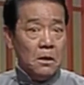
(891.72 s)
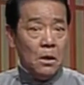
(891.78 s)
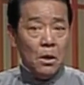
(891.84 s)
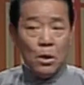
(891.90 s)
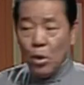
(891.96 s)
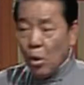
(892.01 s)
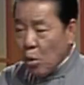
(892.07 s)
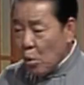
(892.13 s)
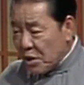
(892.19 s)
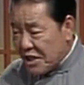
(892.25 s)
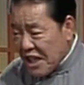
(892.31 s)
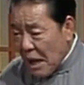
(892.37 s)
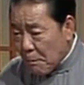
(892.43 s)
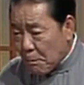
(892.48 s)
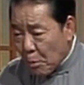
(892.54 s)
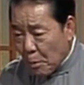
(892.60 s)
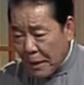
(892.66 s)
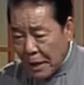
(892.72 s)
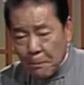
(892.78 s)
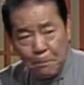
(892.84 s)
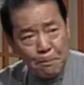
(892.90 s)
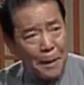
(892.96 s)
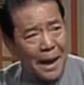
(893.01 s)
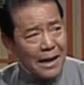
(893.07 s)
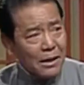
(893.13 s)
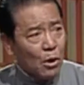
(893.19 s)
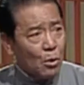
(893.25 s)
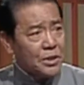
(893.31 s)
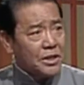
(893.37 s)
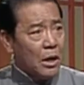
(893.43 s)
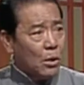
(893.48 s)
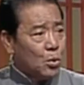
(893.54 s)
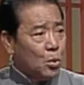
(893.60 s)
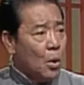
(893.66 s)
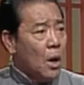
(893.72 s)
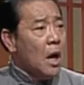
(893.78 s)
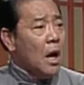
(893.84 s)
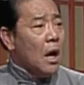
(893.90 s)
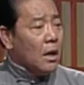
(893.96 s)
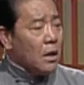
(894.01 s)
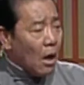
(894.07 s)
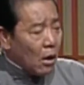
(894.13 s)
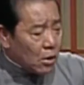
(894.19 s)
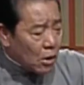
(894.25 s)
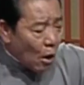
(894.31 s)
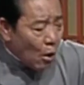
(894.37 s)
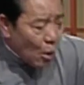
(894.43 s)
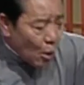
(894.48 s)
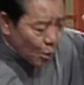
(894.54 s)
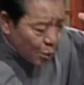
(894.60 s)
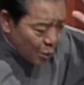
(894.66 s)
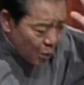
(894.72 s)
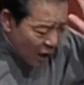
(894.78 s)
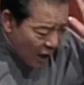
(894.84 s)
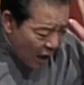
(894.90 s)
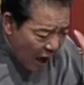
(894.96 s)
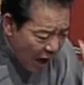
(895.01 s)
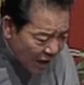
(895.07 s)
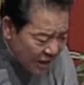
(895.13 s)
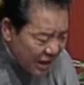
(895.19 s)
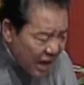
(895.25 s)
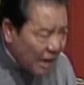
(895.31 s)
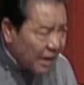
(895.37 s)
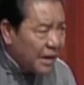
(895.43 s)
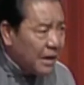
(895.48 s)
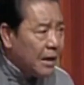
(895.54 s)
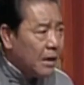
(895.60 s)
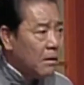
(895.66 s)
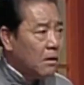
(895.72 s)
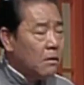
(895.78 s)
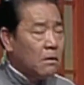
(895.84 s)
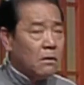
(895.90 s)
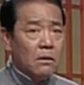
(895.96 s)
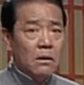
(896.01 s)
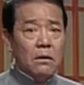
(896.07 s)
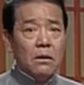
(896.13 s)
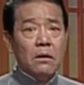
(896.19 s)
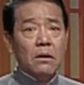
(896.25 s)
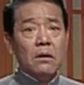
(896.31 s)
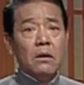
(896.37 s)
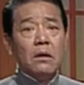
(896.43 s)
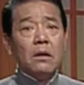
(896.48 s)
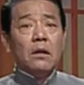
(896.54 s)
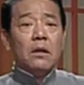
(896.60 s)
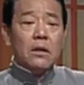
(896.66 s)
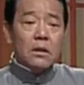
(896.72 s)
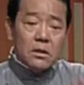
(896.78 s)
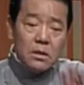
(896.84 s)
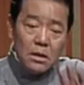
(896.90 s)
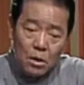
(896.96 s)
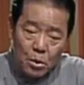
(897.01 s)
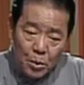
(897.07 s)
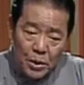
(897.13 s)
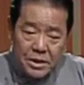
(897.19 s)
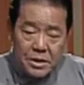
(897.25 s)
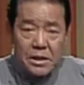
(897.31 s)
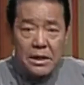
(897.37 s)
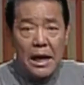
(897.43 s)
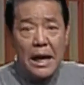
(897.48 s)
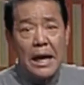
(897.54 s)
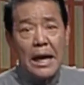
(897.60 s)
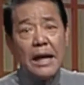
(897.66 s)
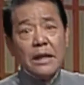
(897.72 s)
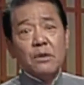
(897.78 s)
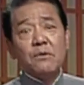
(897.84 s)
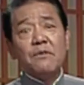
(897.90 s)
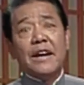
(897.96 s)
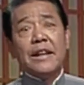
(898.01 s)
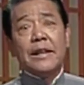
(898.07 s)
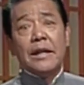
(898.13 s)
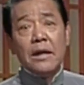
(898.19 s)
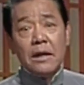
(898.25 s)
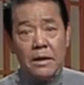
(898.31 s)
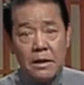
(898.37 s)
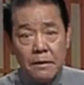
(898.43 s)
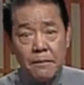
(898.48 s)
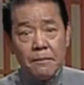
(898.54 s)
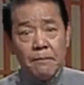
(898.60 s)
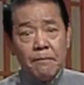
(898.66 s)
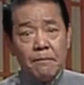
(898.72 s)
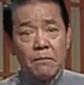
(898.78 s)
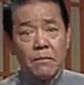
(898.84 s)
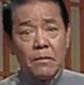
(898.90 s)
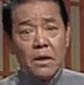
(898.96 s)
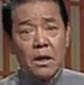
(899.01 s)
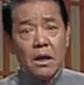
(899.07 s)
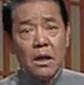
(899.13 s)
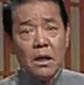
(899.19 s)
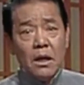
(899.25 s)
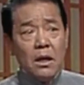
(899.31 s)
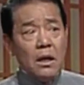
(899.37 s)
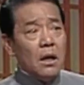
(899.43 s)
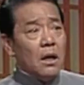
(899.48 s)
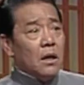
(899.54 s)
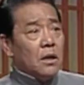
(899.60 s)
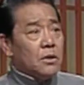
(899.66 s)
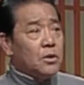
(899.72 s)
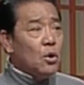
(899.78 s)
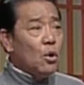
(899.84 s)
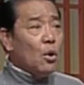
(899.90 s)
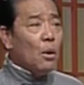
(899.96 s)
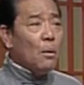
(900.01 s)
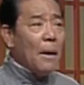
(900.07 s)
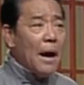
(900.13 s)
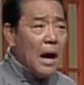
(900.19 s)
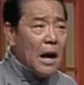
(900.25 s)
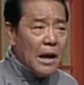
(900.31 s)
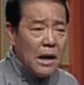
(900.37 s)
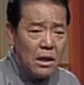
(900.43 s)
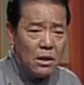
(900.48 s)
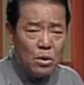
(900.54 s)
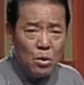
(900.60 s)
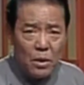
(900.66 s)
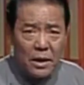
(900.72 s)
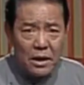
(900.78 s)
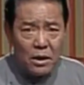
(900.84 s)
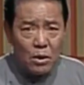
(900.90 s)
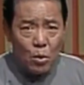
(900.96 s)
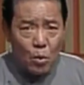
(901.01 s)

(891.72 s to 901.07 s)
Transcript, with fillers: 路见不平，拔刀相助。要都有薛刚这样的人，那社会治安还就稳定了。就怕很多人